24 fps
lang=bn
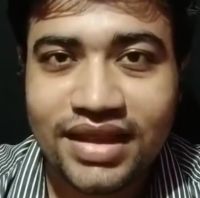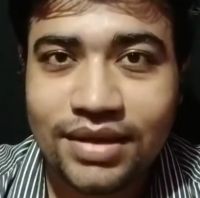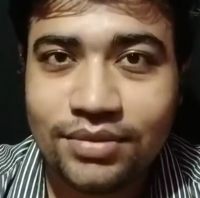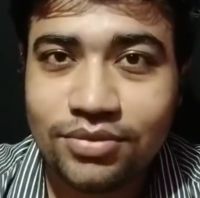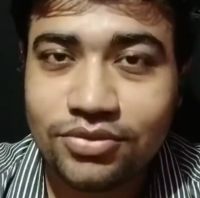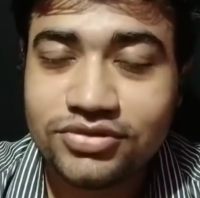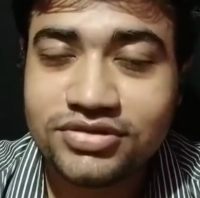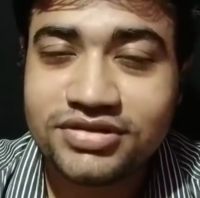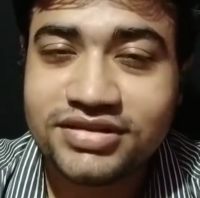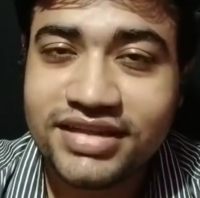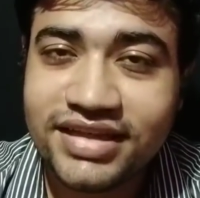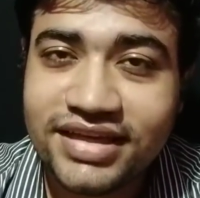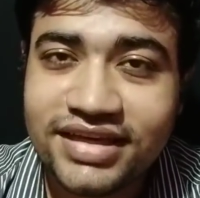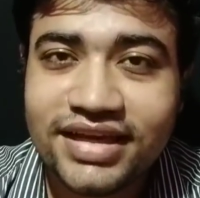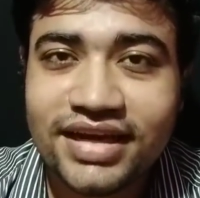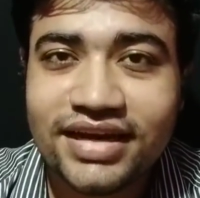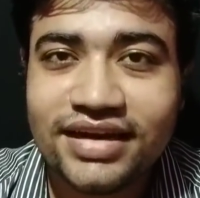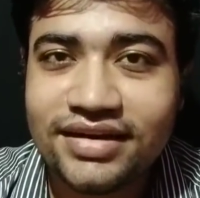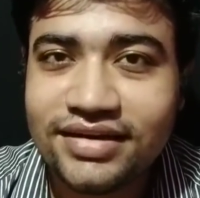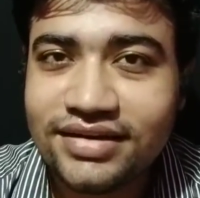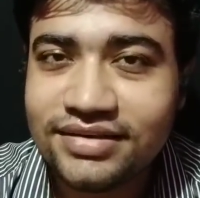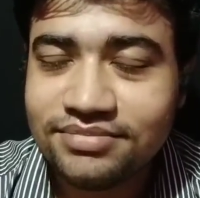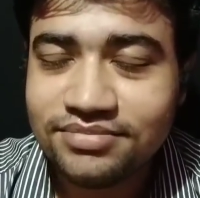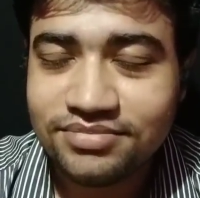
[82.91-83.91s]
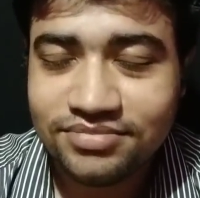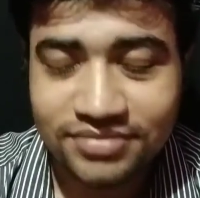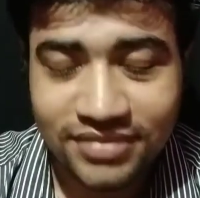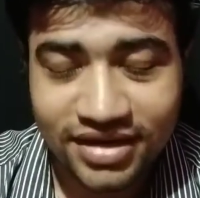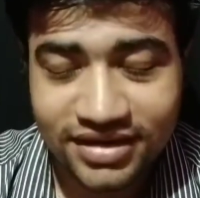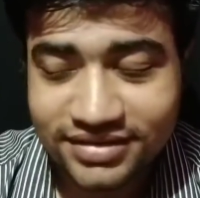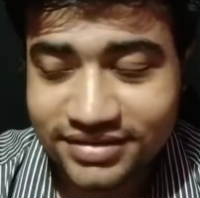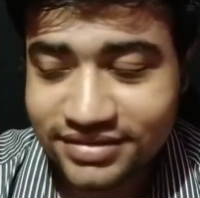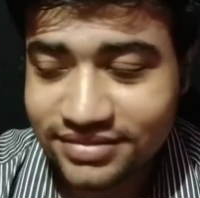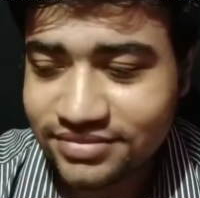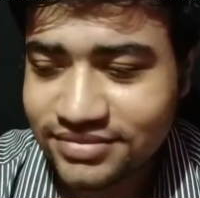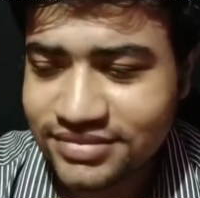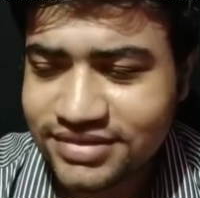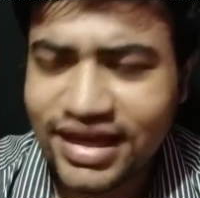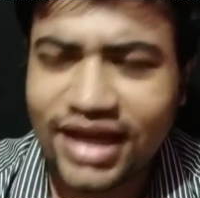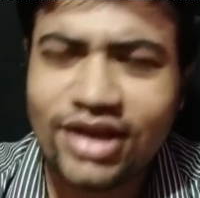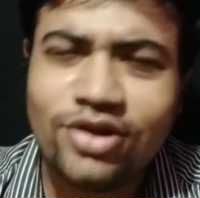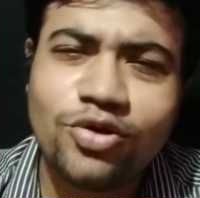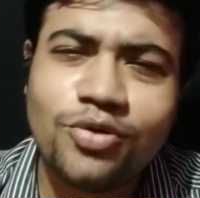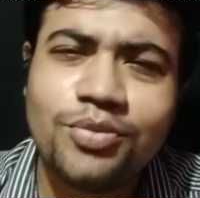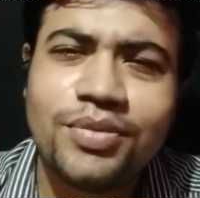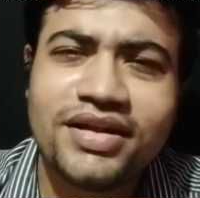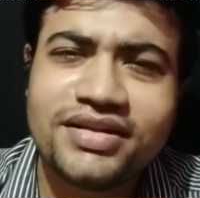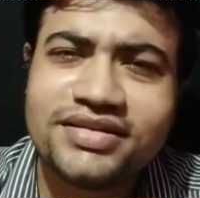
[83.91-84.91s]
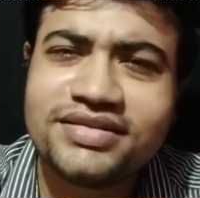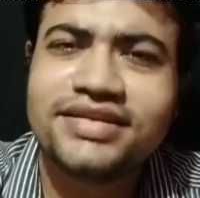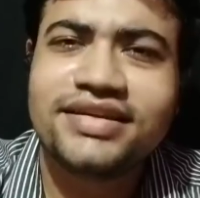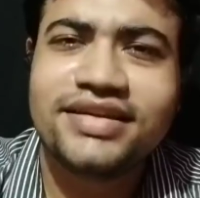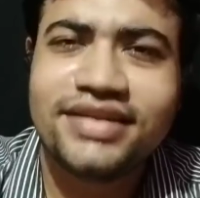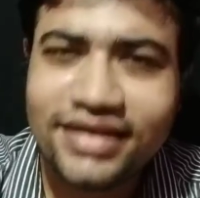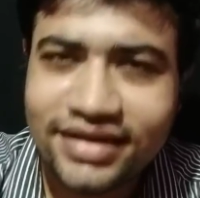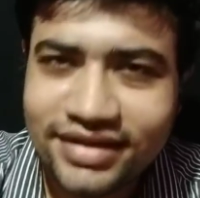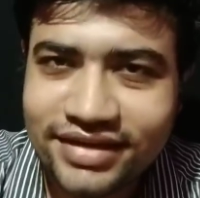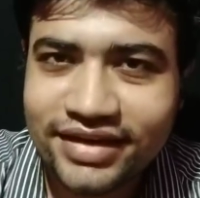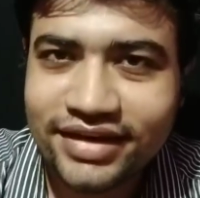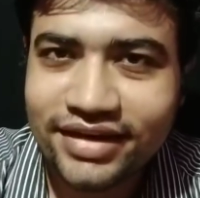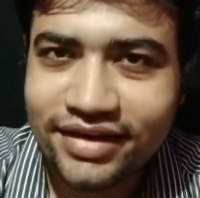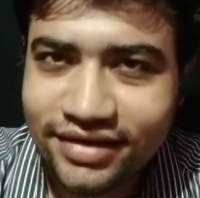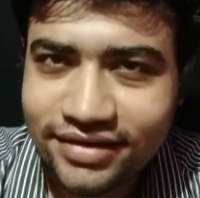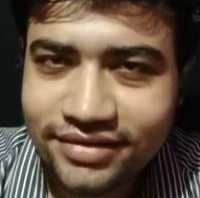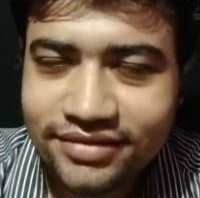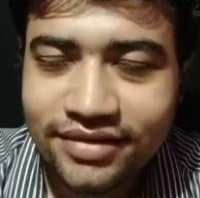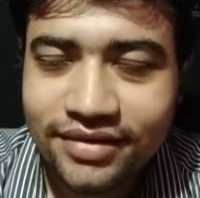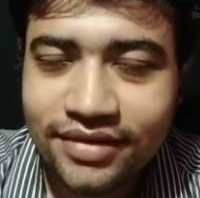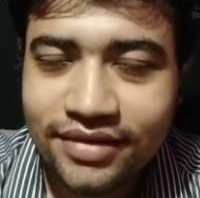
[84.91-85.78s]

এবং সিরিয়াল মানে সাইকোপ্যাথ সিরিয়াল কিলার